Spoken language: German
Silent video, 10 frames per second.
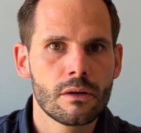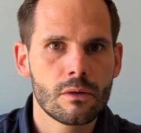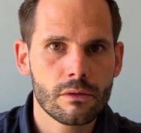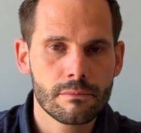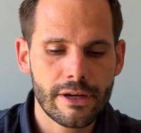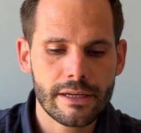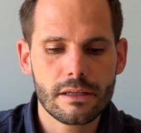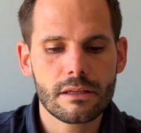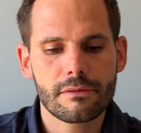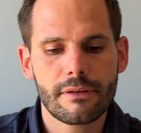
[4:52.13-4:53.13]
Und wenn
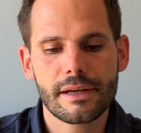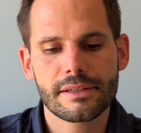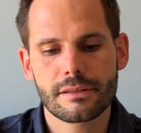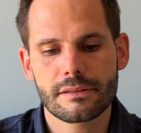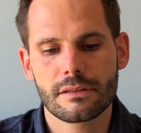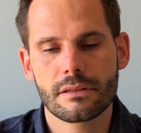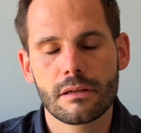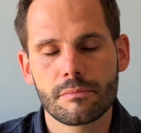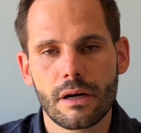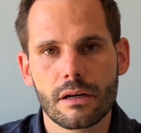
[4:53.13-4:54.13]
ich weiß, dass ich hier
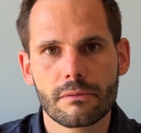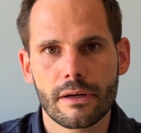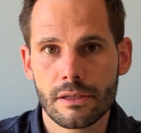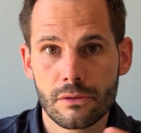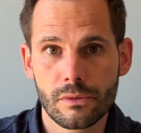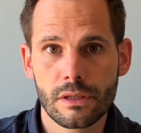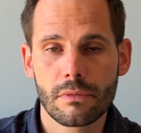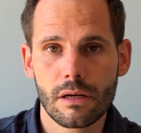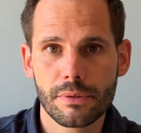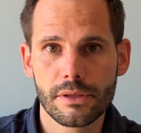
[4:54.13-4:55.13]
in Paraguay hin und wieder
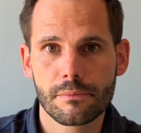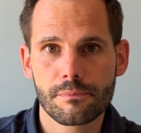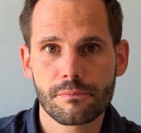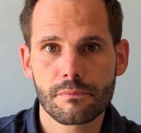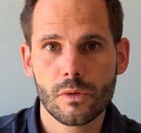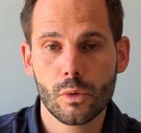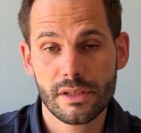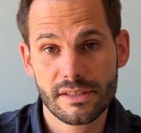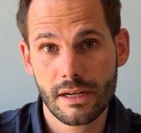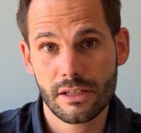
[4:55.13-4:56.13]
mal bin oder
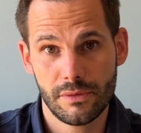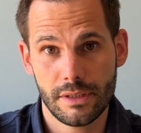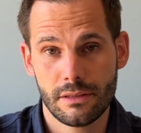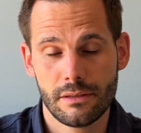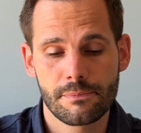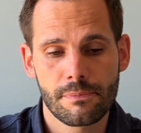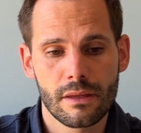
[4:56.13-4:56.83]
sein werde,